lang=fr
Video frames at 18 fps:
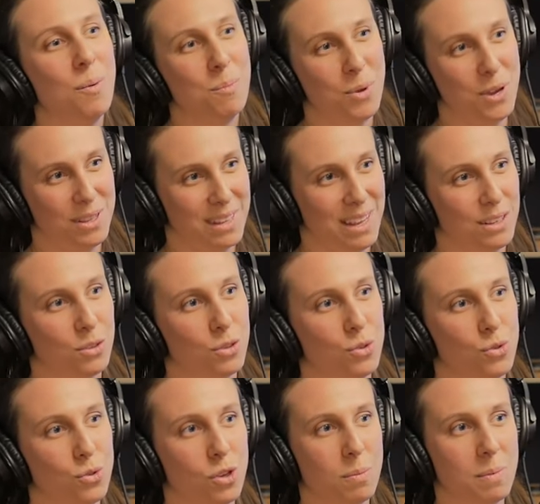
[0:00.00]
Peut-être
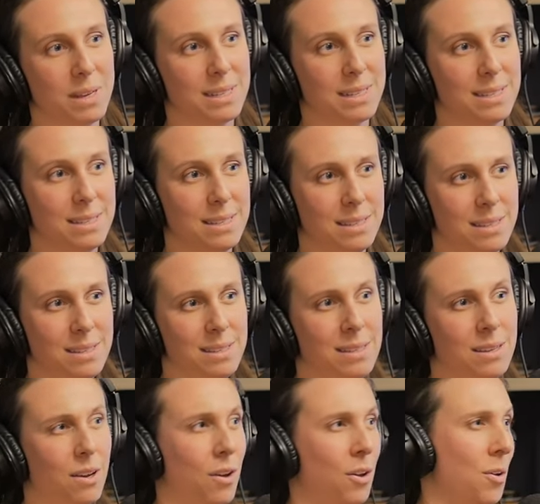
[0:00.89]
que justement,
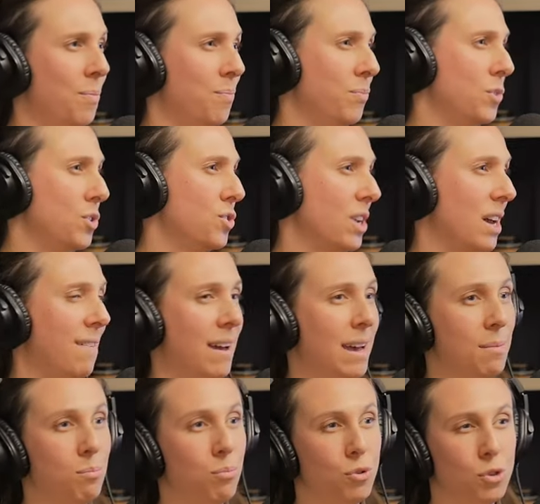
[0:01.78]
si euh, je
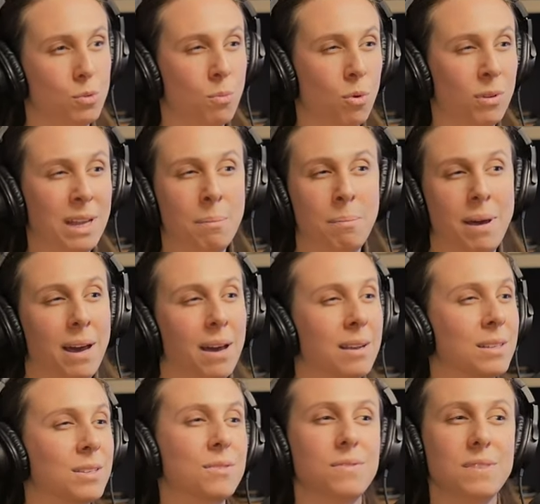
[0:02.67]
travaille plus mon
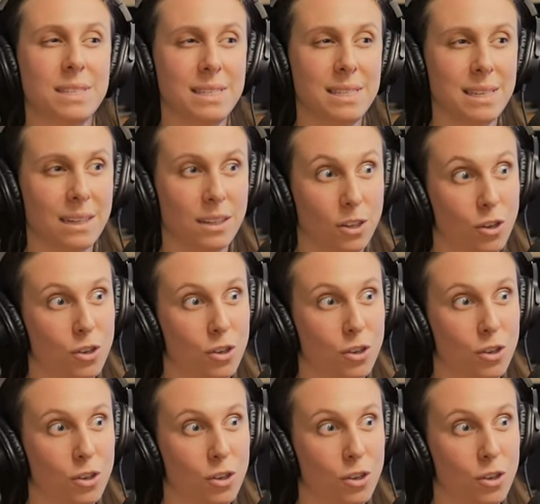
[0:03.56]
apparence physique,